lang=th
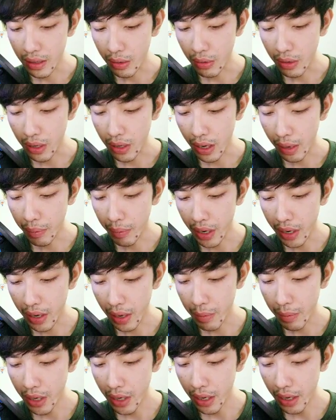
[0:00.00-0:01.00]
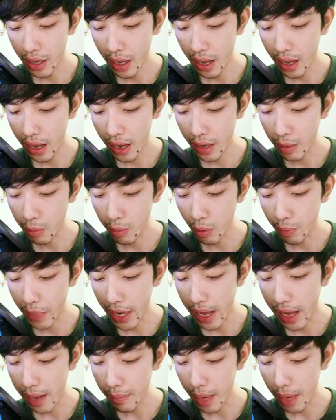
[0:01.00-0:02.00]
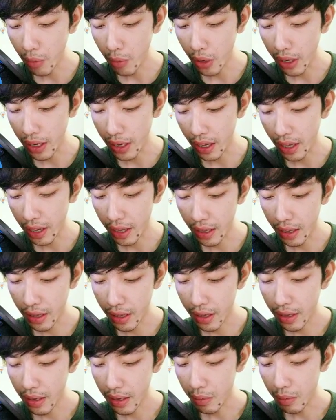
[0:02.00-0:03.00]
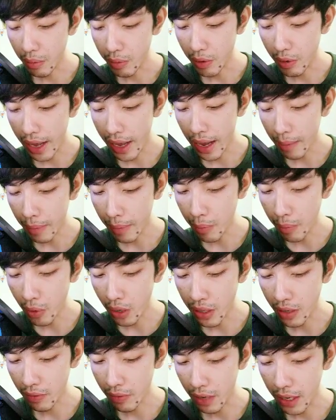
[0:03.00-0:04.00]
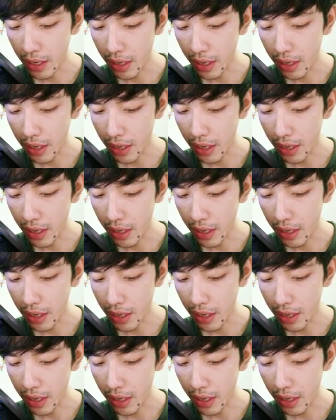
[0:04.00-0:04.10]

เจ้าจะทำอะไรเพื่อนข้าเดี๋ยวผมไปลากบัฟก่อนนะฮะผมต้องลากบัฟก่อนจั